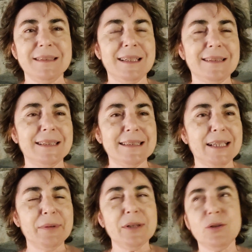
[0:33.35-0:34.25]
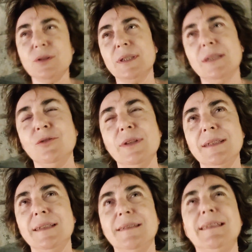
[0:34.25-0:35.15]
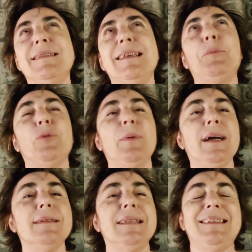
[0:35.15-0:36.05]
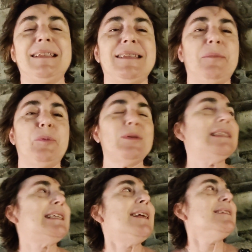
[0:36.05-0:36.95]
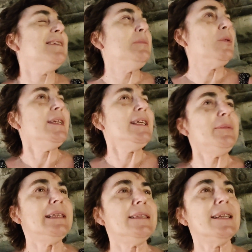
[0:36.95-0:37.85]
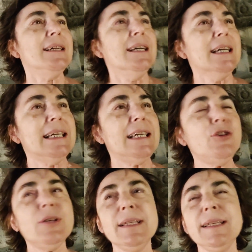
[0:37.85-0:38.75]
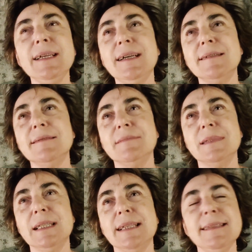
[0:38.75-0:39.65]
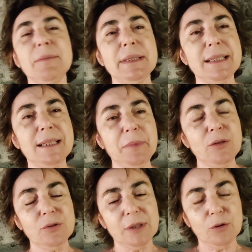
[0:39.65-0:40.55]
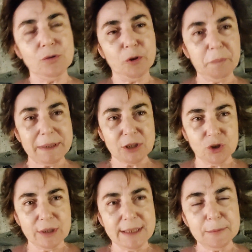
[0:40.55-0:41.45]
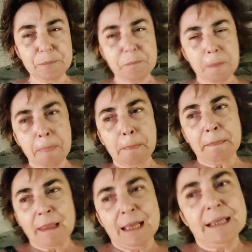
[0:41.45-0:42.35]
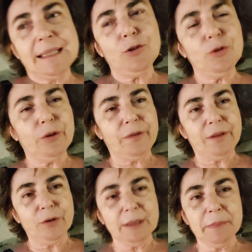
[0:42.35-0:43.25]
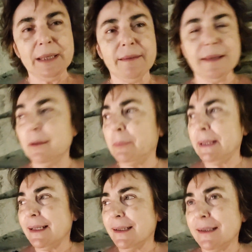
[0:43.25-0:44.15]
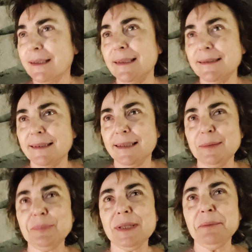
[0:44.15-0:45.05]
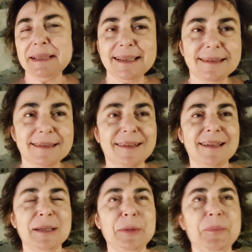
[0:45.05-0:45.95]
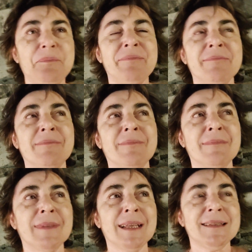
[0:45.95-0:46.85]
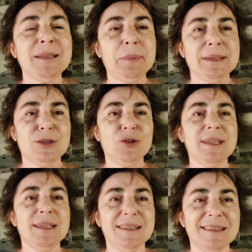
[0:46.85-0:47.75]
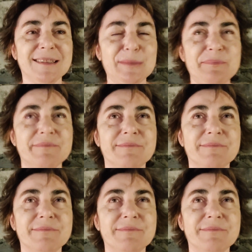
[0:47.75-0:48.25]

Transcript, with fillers: de, de, saber cosas, ¿no? De, aprobar, aprovechar el tiempo libre y tal. Y yo quería, esta mañana me he encontrado con dos personas que he conocido que merece la pena que estén en mi lista de, de personas